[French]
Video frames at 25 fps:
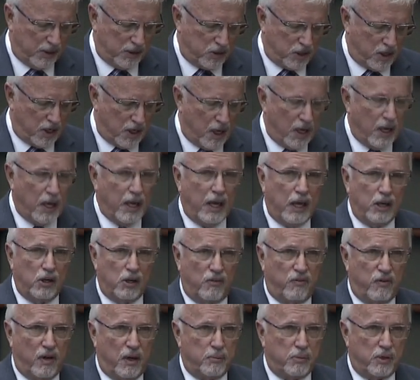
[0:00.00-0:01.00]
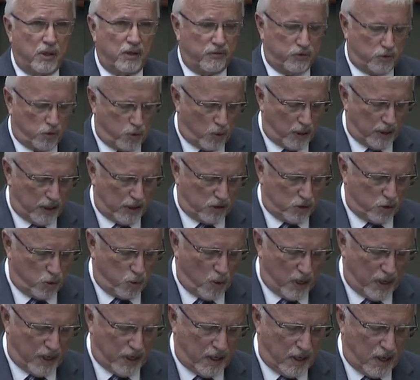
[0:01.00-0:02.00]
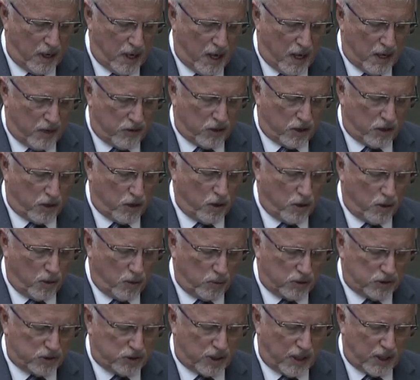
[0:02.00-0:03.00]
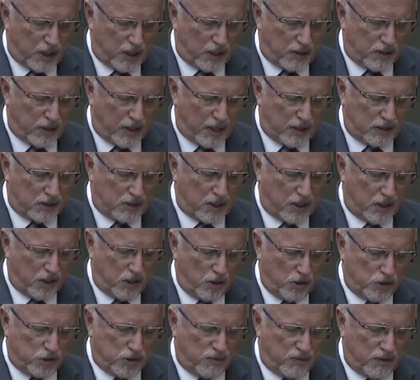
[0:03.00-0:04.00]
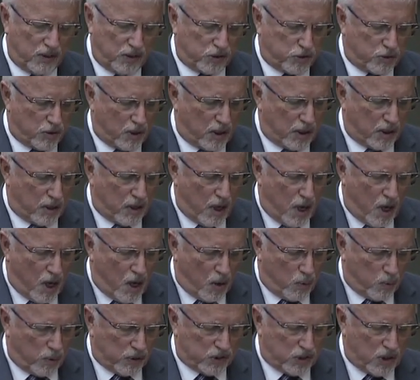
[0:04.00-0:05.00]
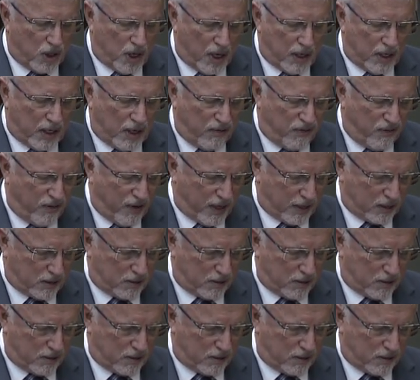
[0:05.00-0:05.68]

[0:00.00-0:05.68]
Et on prodigue un médicament qui entraîne des problèmes de foie